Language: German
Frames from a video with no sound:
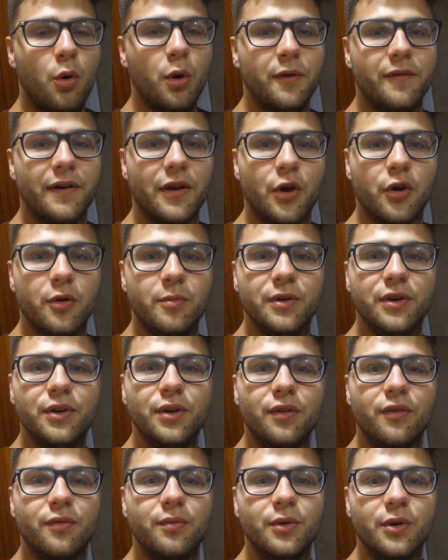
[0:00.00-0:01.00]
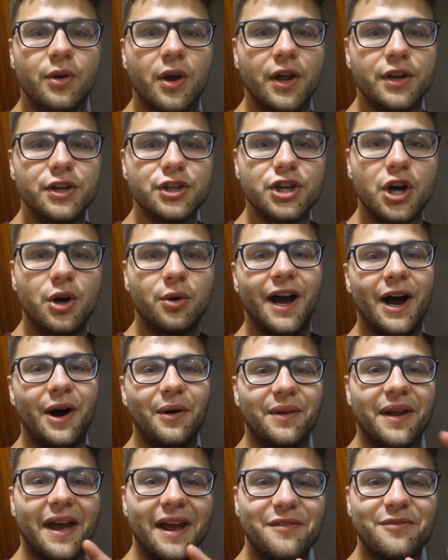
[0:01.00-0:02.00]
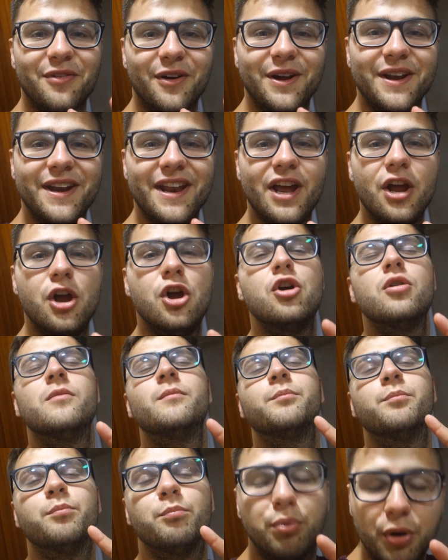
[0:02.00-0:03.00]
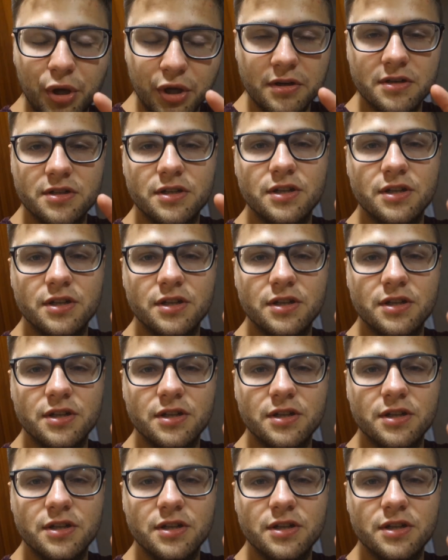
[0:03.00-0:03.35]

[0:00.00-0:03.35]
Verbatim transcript: Oder wann auch immer ihr das Video gerade schaut. Haut rein, Freunde. Peace.